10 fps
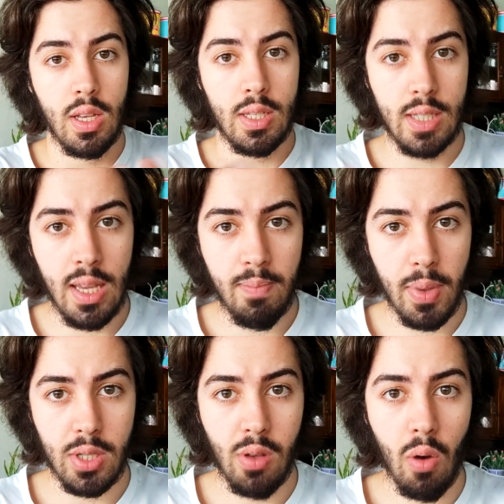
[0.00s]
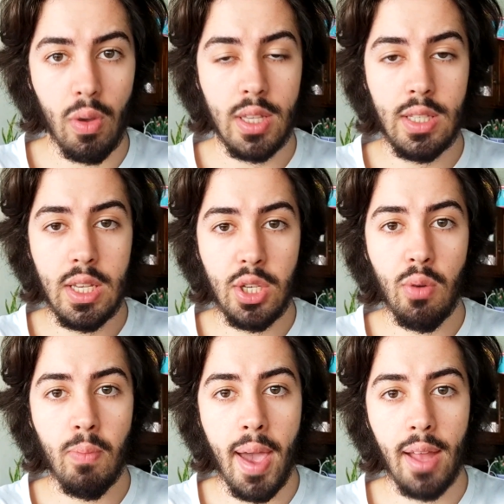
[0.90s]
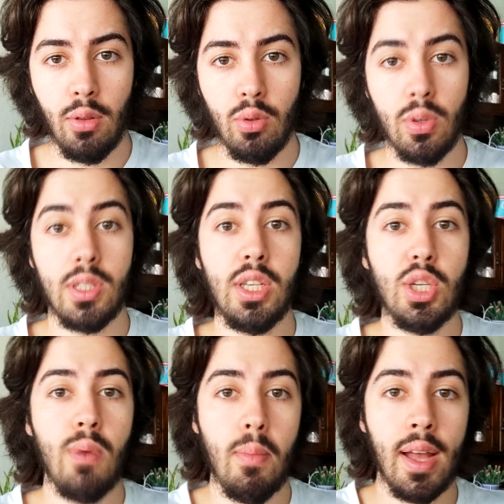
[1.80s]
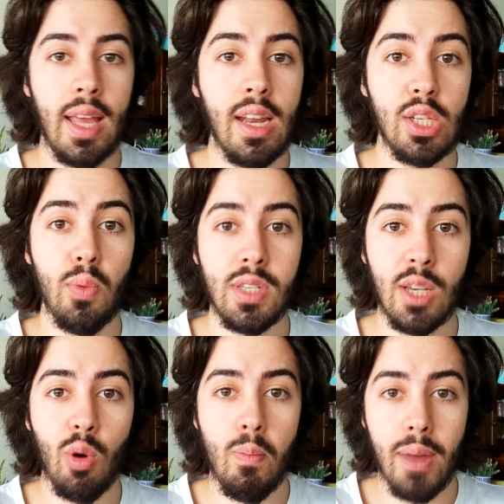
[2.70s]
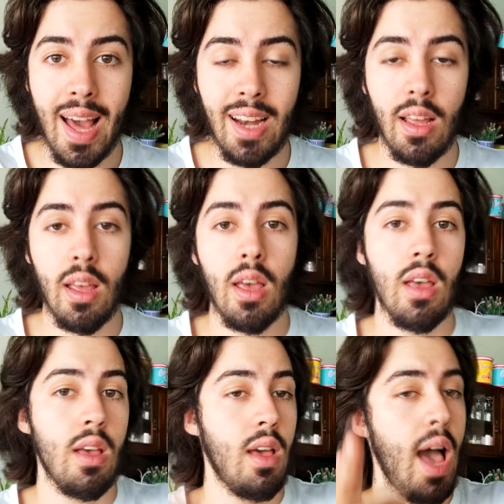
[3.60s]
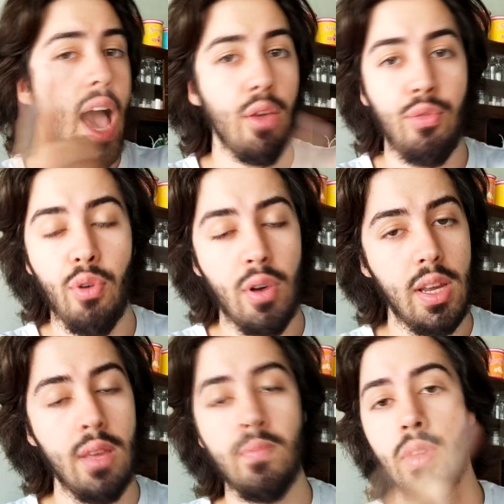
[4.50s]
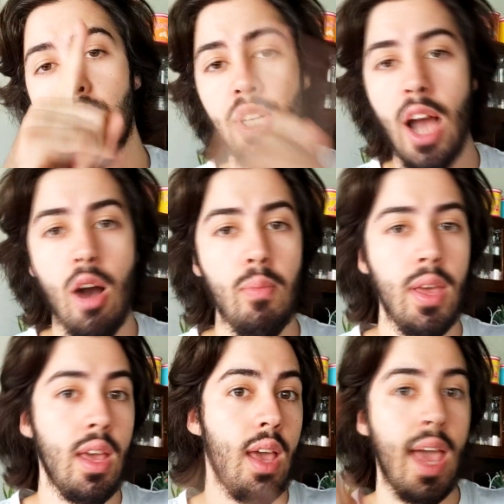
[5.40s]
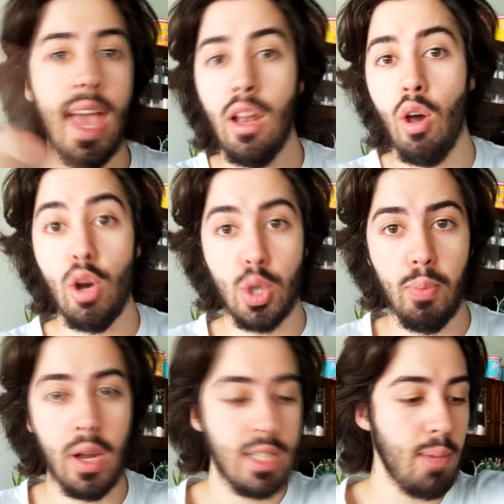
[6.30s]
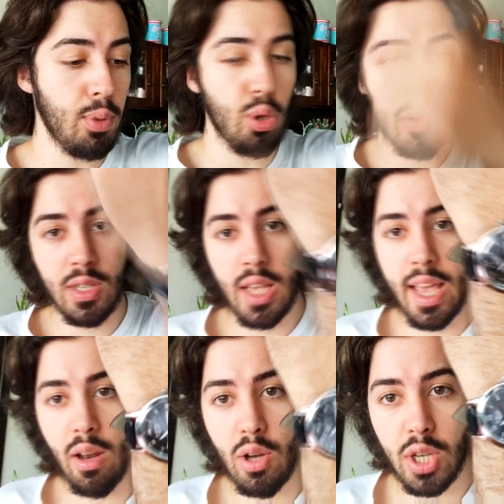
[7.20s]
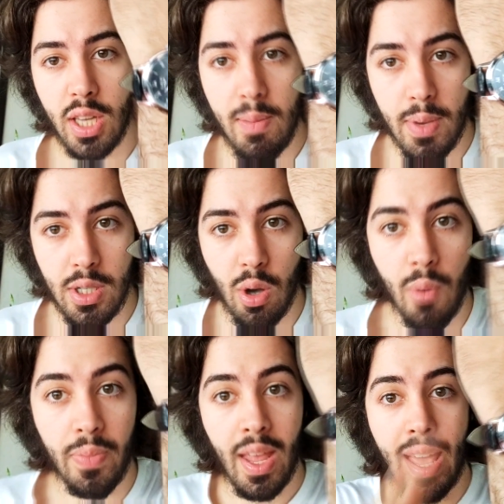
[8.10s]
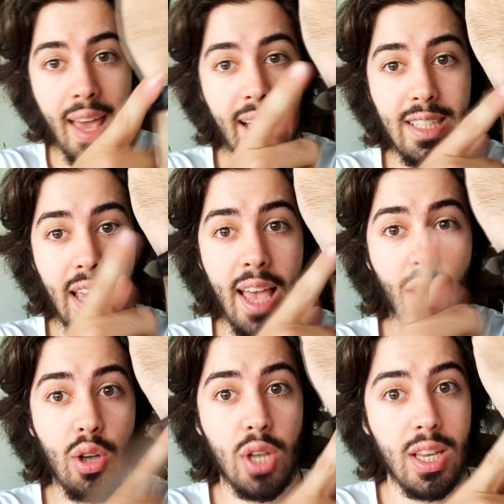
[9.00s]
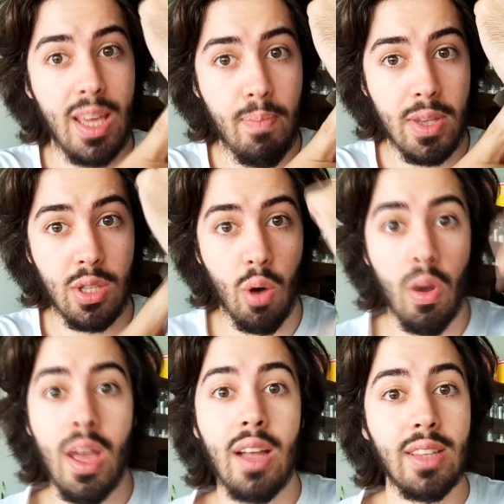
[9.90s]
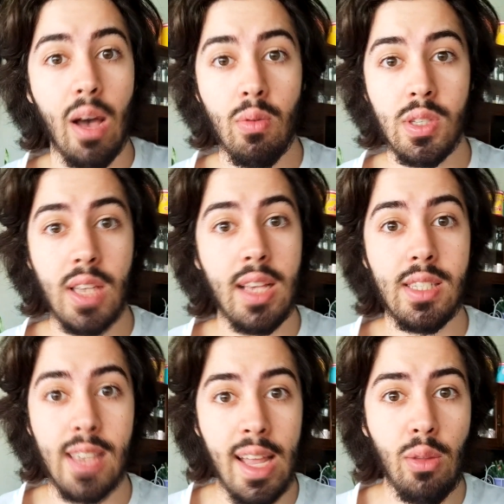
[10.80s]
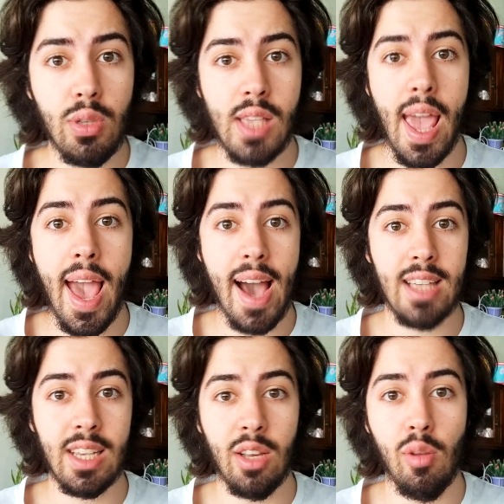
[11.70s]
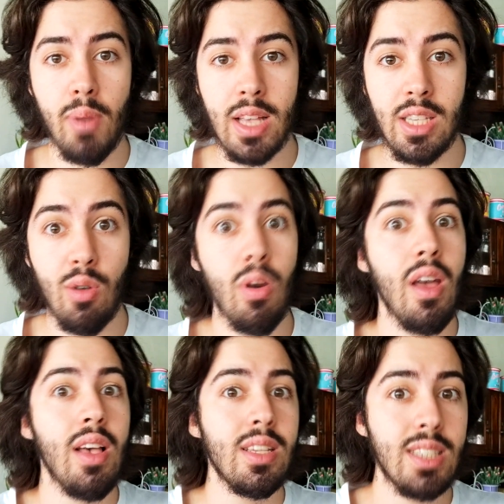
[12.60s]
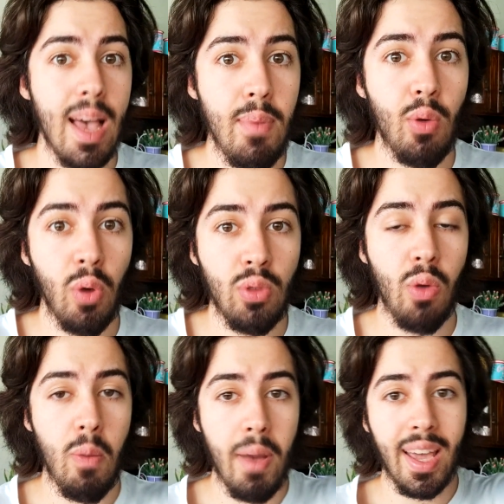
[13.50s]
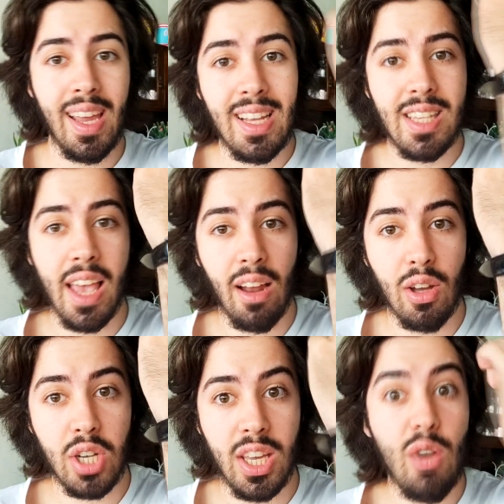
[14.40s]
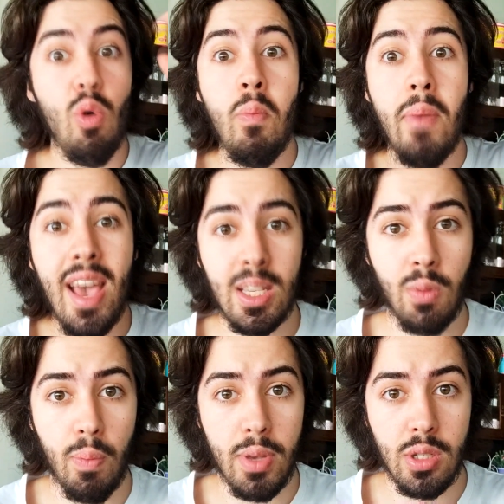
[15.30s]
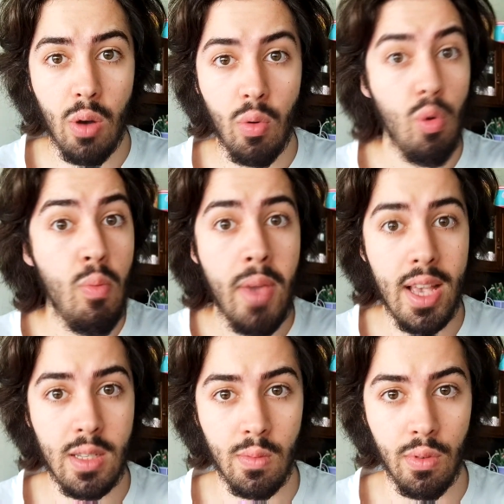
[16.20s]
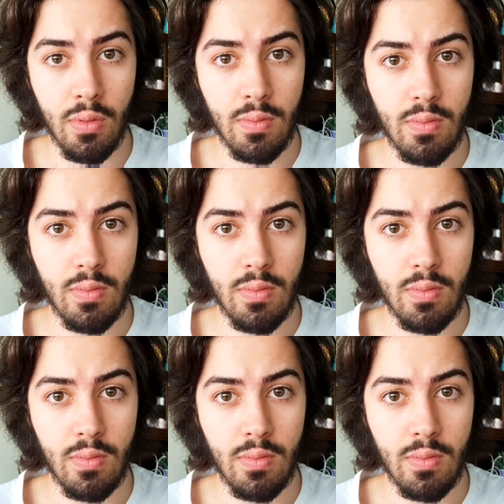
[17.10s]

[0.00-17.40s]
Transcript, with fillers: Sim, pessoal, existe um método, existe uma maneira de você comprar iPhone, Xiaomi, relógio, por exemplo, eu tô com esse relógio aqui, pessoal. Esse relógio aqui, pessoal, tá uns 600 reais aqui no Brasil. Sabe quanto eu paguei nesse relógio aqui? O mesmo, pessoal, o mesmo.